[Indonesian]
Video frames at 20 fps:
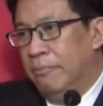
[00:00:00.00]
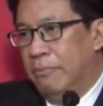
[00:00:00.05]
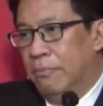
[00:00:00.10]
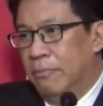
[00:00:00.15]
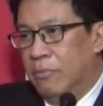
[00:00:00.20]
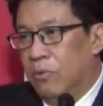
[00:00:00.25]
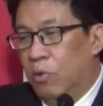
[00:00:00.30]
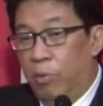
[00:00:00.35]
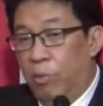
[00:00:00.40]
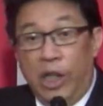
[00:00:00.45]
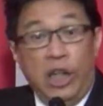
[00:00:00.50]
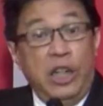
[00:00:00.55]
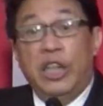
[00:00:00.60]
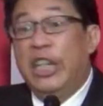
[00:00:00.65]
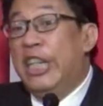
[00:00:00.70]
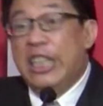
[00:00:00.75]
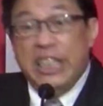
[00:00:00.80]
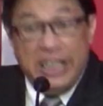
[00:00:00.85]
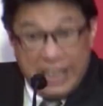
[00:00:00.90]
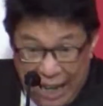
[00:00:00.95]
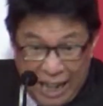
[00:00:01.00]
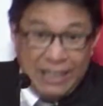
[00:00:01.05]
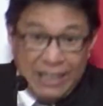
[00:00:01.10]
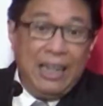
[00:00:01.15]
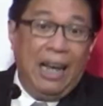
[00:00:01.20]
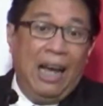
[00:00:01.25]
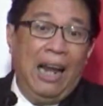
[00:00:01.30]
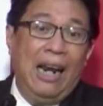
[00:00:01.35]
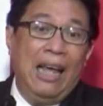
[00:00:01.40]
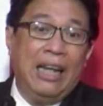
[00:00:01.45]
Kemudian
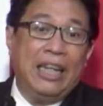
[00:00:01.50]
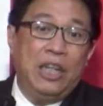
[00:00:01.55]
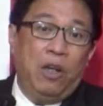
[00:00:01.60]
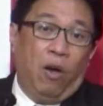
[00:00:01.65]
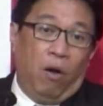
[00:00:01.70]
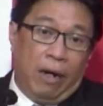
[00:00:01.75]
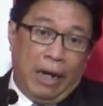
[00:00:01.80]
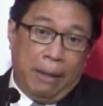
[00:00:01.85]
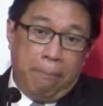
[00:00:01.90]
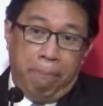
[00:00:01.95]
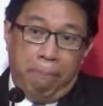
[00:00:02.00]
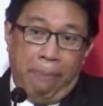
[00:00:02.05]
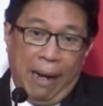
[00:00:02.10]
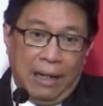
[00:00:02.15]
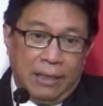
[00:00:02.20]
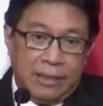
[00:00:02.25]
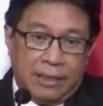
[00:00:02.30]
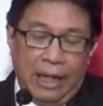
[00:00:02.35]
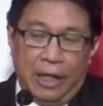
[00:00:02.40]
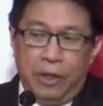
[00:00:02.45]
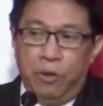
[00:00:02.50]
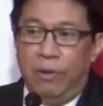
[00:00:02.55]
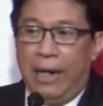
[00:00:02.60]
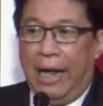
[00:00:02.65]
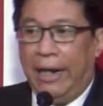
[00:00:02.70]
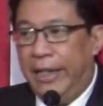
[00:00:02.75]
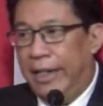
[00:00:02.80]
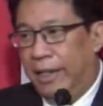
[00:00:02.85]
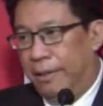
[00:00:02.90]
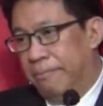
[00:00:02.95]
dijajah lagi oleh bangsa
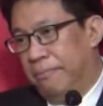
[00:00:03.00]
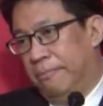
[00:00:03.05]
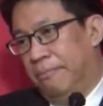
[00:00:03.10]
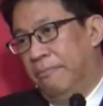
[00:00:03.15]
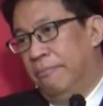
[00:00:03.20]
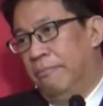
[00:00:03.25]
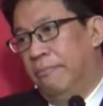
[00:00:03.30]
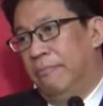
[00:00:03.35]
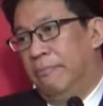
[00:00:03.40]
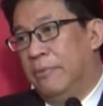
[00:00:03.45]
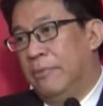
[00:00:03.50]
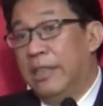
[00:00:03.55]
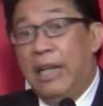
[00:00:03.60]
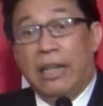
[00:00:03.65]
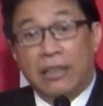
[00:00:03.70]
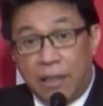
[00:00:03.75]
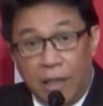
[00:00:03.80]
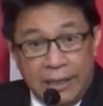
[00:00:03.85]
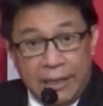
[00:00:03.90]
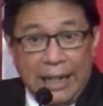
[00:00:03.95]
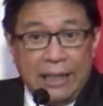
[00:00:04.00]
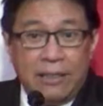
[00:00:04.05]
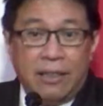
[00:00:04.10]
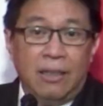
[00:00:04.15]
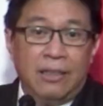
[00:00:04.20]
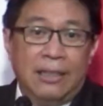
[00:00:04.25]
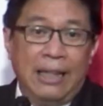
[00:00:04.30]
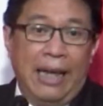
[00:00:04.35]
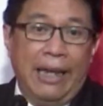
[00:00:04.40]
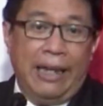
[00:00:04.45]
Yunani. Tidak
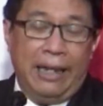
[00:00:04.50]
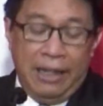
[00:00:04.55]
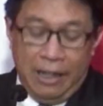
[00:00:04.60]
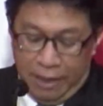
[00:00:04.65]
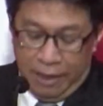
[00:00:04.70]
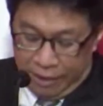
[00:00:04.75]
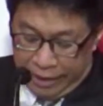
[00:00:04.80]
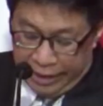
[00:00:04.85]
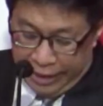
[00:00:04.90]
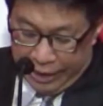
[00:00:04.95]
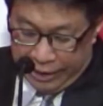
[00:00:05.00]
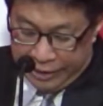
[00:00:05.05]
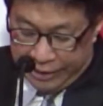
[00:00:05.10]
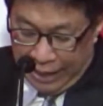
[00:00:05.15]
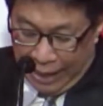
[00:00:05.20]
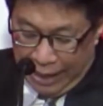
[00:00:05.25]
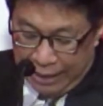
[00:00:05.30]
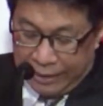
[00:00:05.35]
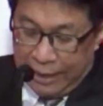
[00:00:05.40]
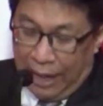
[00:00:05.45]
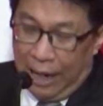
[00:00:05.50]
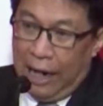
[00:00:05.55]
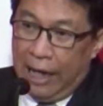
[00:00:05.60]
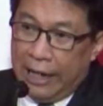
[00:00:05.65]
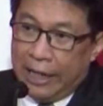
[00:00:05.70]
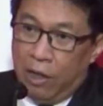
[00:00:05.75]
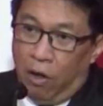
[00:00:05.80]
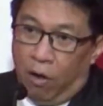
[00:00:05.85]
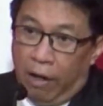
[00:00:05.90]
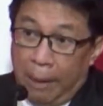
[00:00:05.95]
selesai-selesai. Dijajah
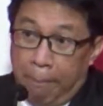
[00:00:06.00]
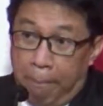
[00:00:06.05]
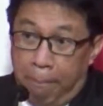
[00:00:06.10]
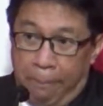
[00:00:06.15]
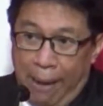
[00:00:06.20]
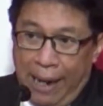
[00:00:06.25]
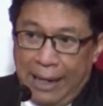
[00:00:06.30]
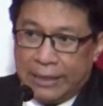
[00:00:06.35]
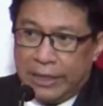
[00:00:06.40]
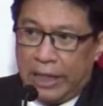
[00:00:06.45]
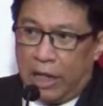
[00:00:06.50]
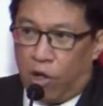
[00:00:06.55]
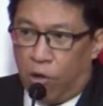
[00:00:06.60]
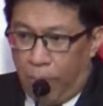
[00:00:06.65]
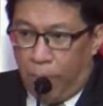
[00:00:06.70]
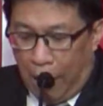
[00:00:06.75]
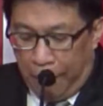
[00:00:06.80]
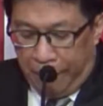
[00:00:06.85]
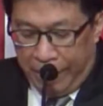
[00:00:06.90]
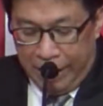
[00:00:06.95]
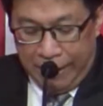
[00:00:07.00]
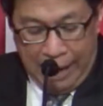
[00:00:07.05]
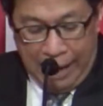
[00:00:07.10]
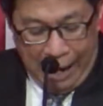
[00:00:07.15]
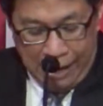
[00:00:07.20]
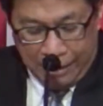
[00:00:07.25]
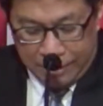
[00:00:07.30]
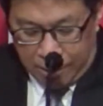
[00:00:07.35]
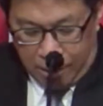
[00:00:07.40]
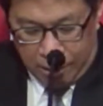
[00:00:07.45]
lagi oleh bangsa Romawi.
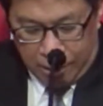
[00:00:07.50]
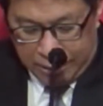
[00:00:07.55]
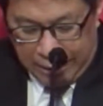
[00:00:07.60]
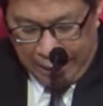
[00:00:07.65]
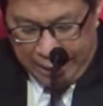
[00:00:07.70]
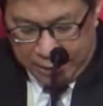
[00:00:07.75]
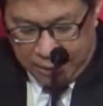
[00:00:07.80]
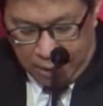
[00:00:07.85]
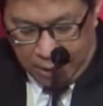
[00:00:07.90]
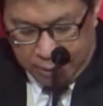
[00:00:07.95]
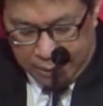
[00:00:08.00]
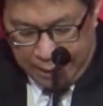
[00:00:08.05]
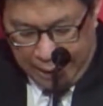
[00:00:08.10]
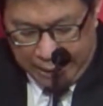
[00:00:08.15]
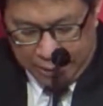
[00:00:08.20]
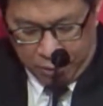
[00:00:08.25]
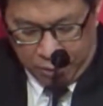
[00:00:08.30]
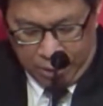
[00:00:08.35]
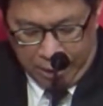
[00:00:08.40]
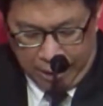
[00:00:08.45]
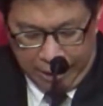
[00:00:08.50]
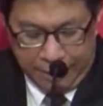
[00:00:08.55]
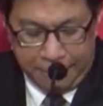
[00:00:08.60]
Tidak selesai-selesai saudara.